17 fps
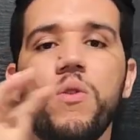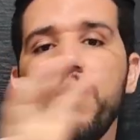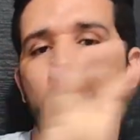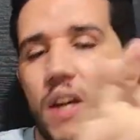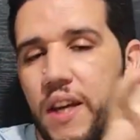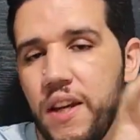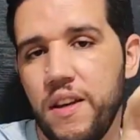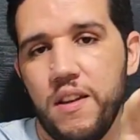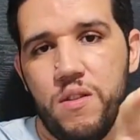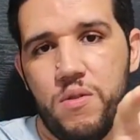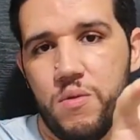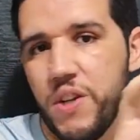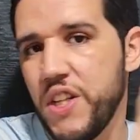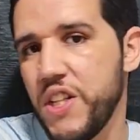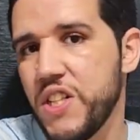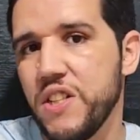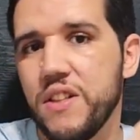وكي
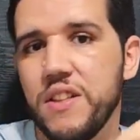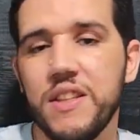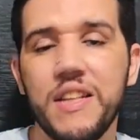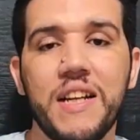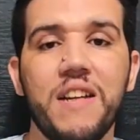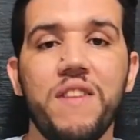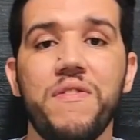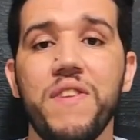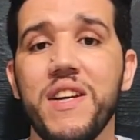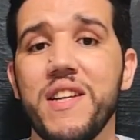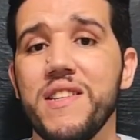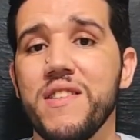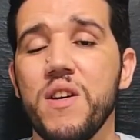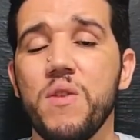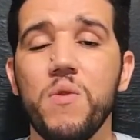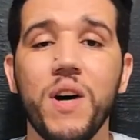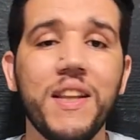وكيشد ديك
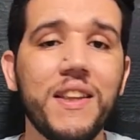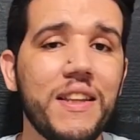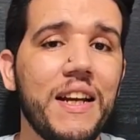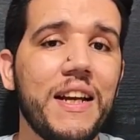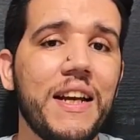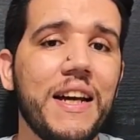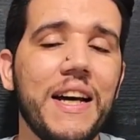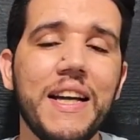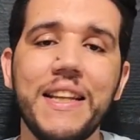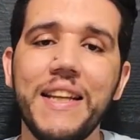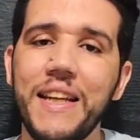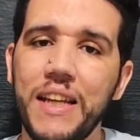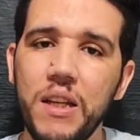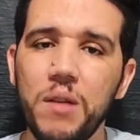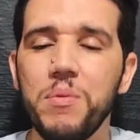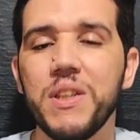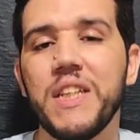الفريسه وهاد الطريقه هذه
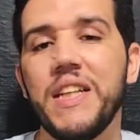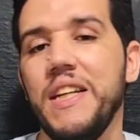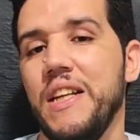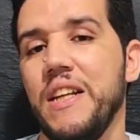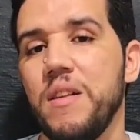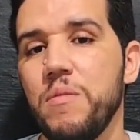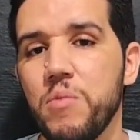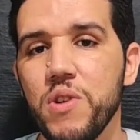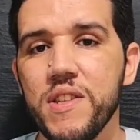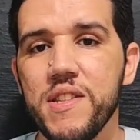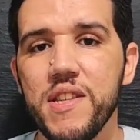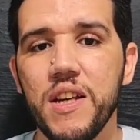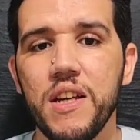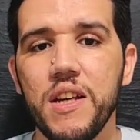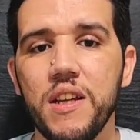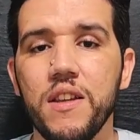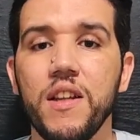هي باش كيعلموه
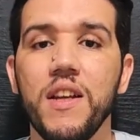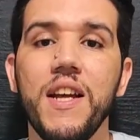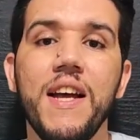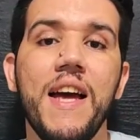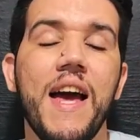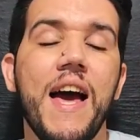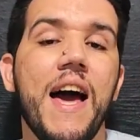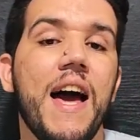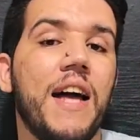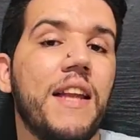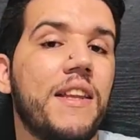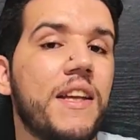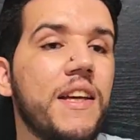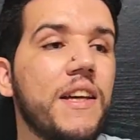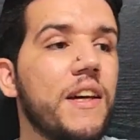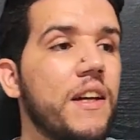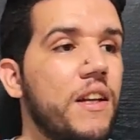يصيد عاد
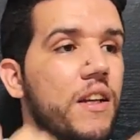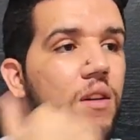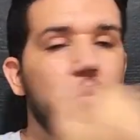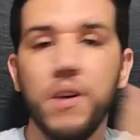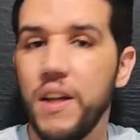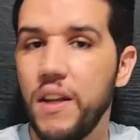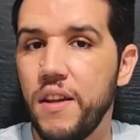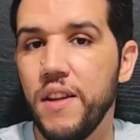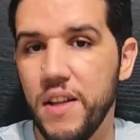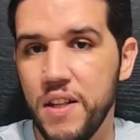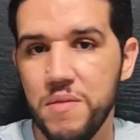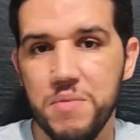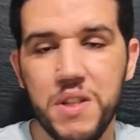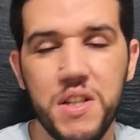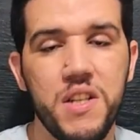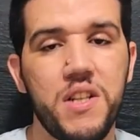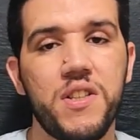كيخليوه انه
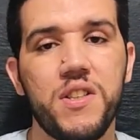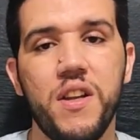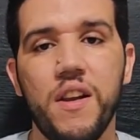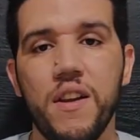يمشي يعيش